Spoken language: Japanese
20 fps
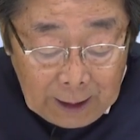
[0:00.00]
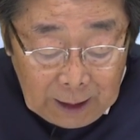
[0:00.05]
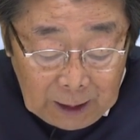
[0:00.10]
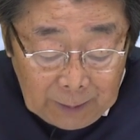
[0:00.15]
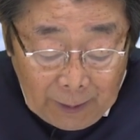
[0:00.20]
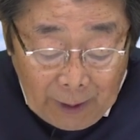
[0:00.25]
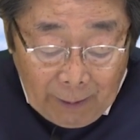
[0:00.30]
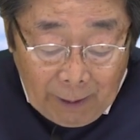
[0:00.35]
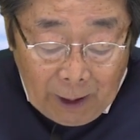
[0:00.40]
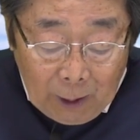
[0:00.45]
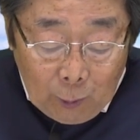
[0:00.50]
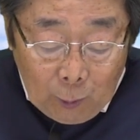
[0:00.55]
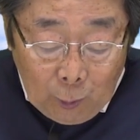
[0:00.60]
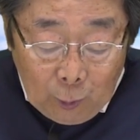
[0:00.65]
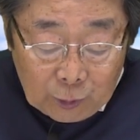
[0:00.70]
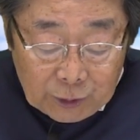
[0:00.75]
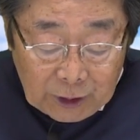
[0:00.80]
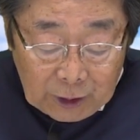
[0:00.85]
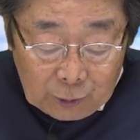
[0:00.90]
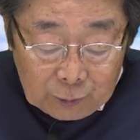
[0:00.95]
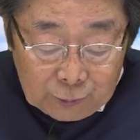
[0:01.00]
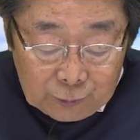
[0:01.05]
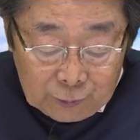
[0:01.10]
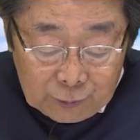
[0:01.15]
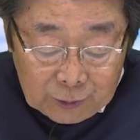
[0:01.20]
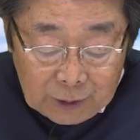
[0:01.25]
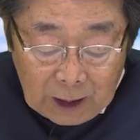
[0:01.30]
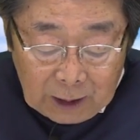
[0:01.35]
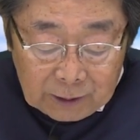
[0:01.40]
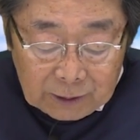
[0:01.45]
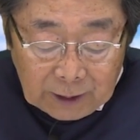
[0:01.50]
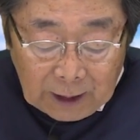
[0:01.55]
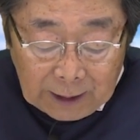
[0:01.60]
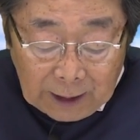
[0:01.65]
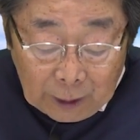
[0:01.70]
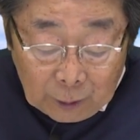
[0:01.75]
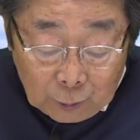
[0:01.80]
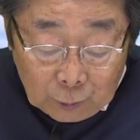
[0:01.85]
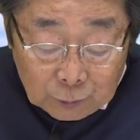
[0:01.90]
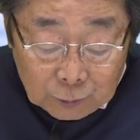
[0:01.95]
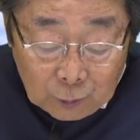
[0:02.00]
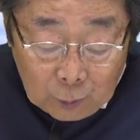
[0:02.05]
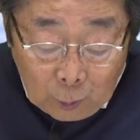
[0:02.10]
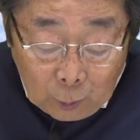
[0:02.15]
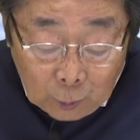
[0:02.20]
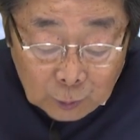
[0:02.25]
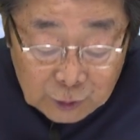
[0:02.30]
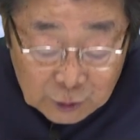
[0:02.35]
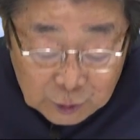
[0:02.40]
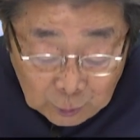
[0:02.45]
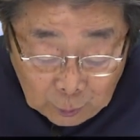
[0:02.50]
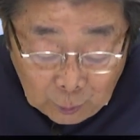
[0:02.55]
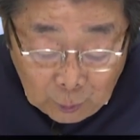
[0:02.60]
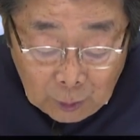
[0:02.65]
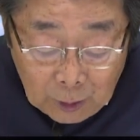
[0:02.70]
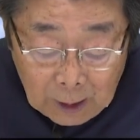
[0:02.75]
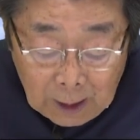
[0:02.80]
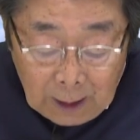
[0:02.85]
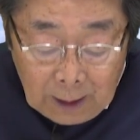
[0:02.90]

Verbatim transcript: 今は王者の風格漂う王将。